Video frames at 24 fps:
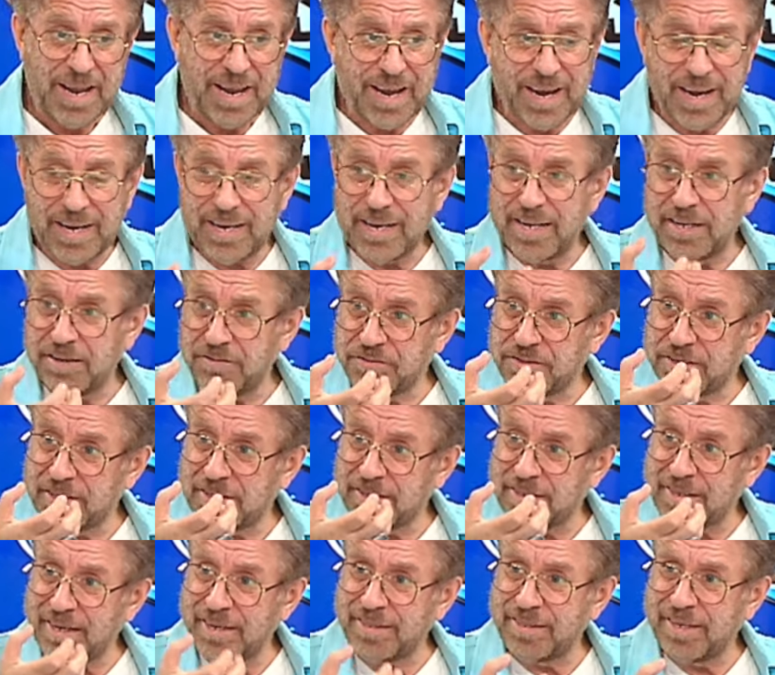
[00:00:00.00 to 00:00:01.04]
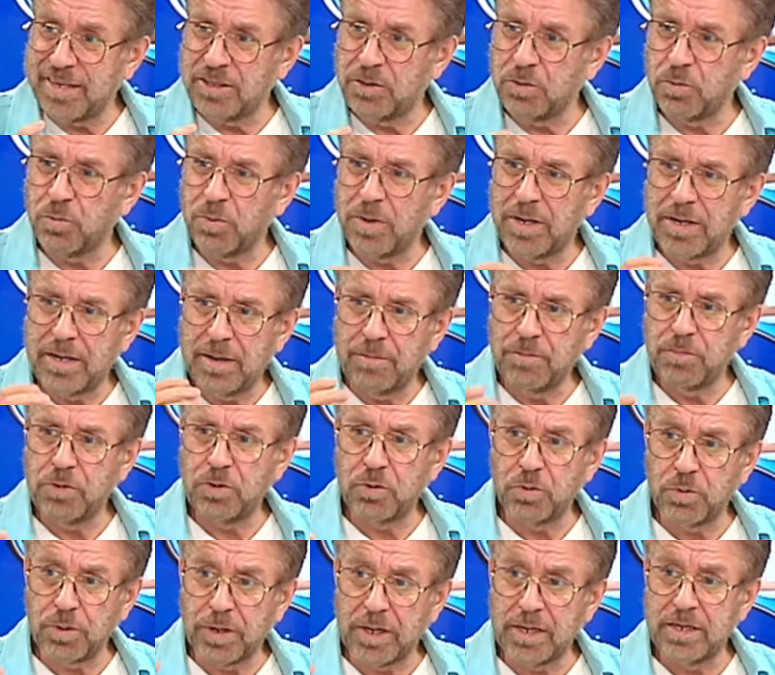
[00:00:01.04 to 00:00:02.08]
على نفس التعداد ولم
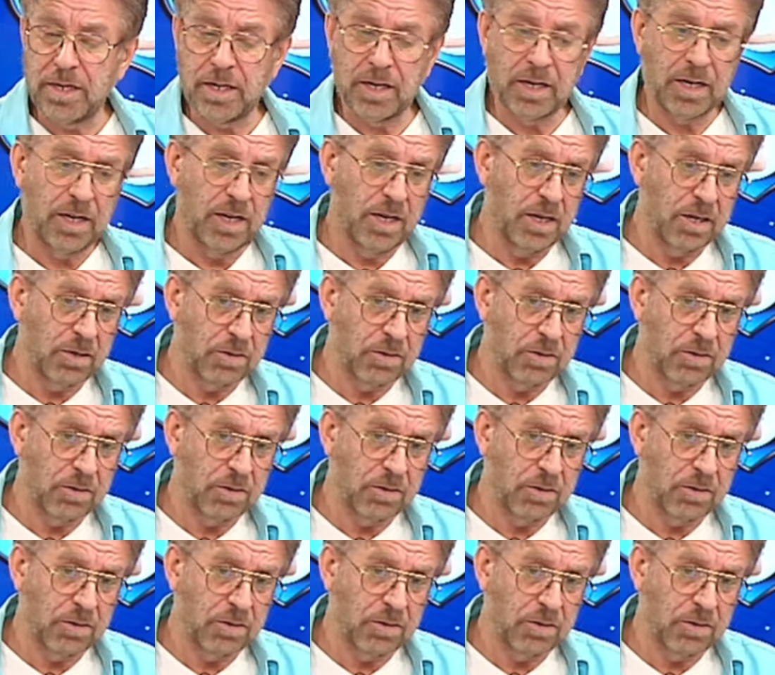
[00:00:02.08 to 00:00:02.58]
يغير